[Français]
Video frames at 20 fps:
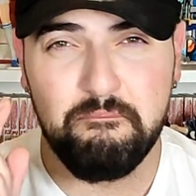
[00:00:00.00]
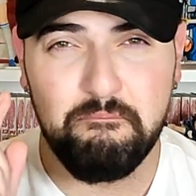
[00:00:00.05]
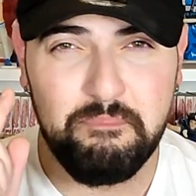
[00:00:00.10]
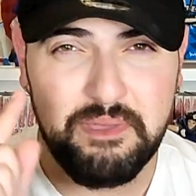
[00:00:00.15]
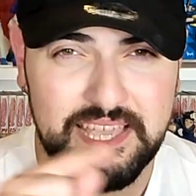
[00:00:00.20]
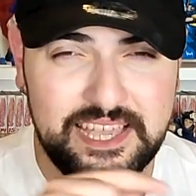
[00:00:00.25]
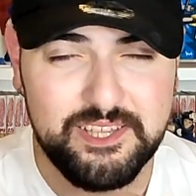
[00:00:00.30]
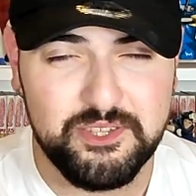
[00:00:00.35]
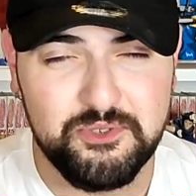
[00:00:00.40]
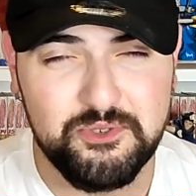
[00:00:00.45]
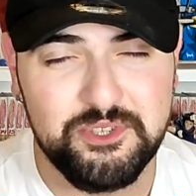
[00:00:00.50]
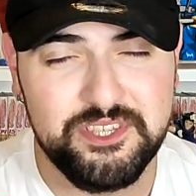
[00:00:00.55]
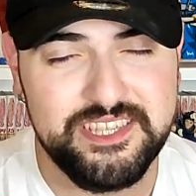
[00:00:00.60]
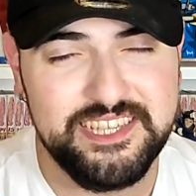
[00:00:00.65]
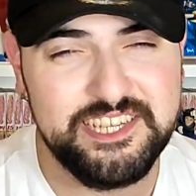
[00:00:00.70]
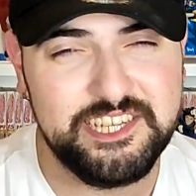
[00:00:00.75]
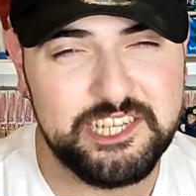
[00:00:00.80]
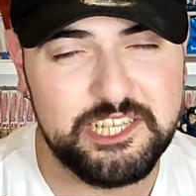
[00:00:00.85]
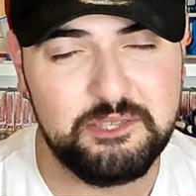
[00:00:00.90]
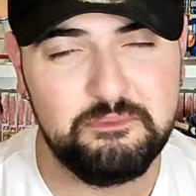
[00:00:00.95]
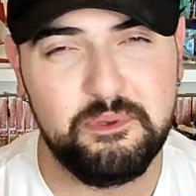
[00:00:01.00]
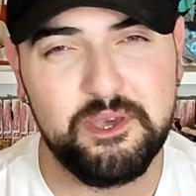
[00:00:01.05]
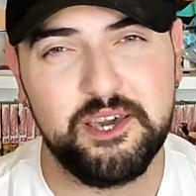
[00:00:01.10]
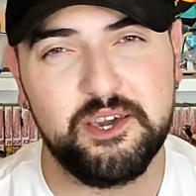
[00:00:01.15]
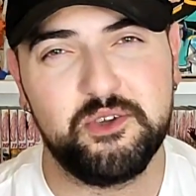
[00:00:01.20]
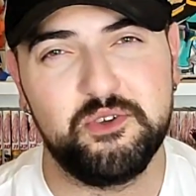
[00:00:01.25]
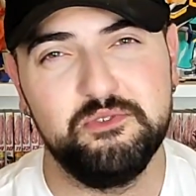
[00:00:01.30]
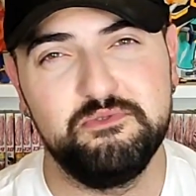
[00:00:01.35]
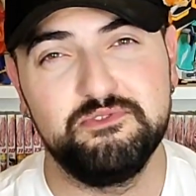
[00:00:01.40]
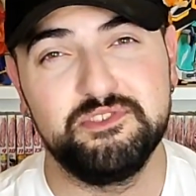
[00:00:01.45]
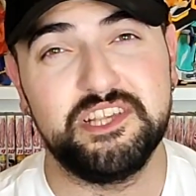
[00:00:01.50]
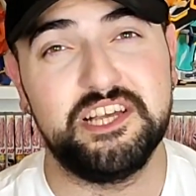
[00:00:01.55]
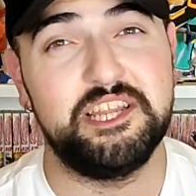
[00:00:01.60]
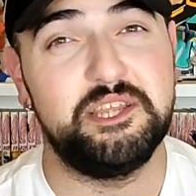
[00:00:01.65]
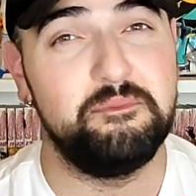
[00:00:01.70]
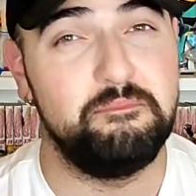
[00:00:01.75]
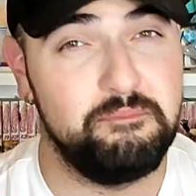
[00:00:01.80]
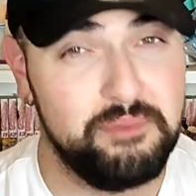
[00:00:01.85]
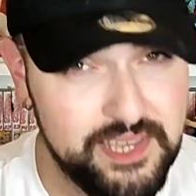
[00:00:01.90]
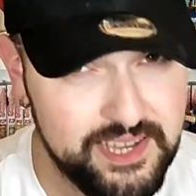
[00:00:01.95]
Pegasus et j'espère que vous
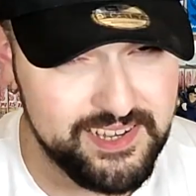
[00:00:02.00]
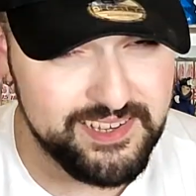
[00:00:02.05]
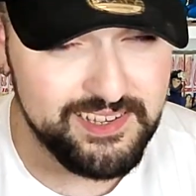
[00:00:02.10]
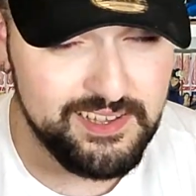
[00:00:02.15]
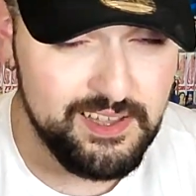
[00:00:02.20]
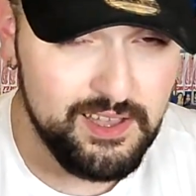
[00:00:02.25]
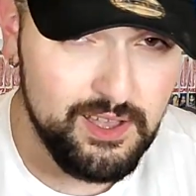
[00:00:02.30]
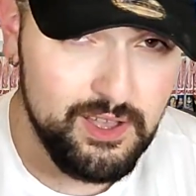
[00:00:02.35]
allez bien.